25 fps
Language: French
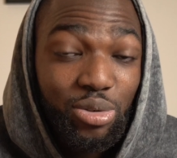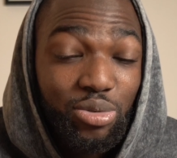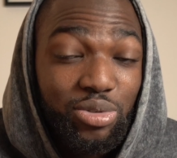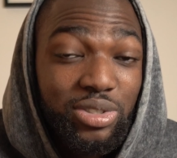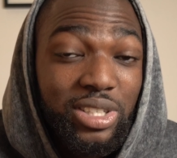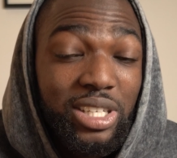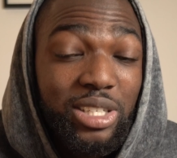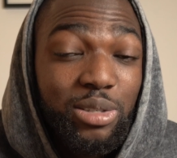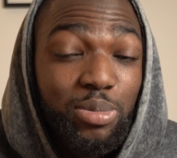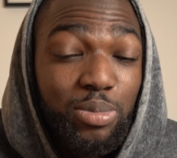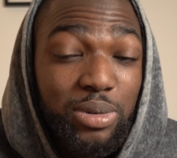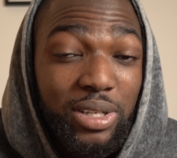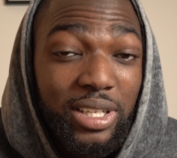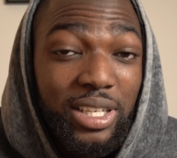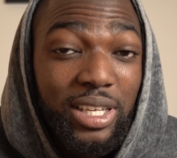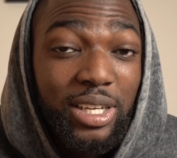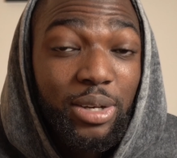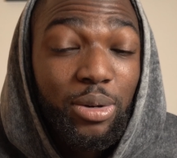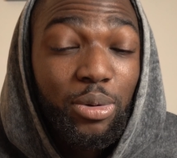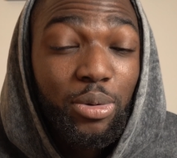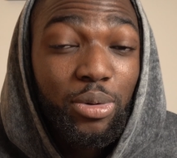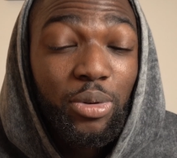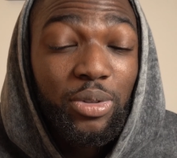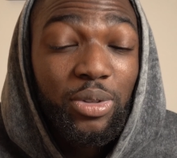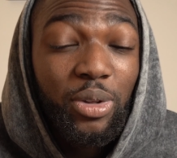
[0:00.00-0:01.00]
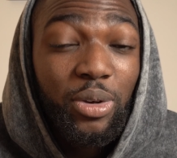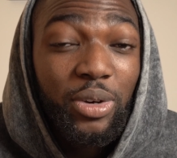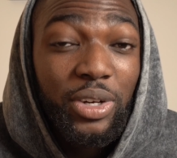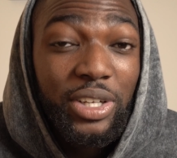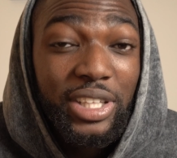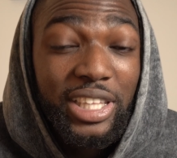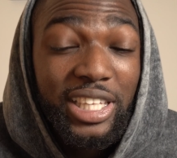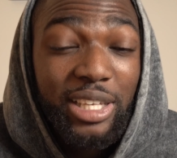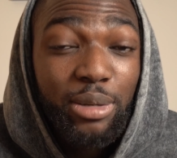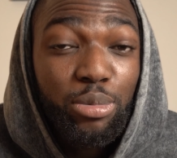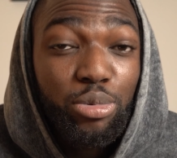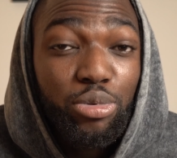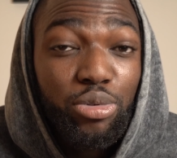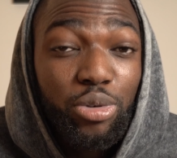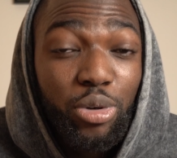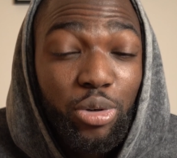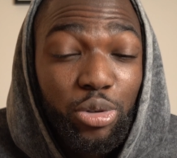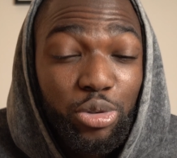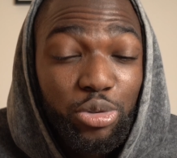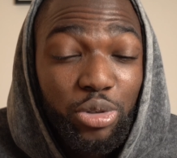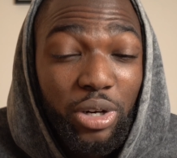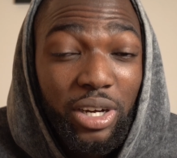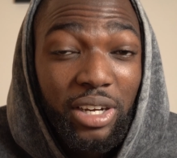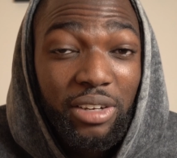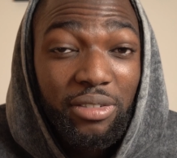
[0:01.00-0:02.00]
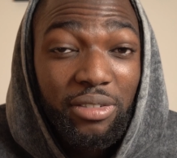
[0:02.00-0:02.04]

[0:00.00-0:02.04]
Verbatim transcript: Je vais vous expliquer dans les débuts quand je suis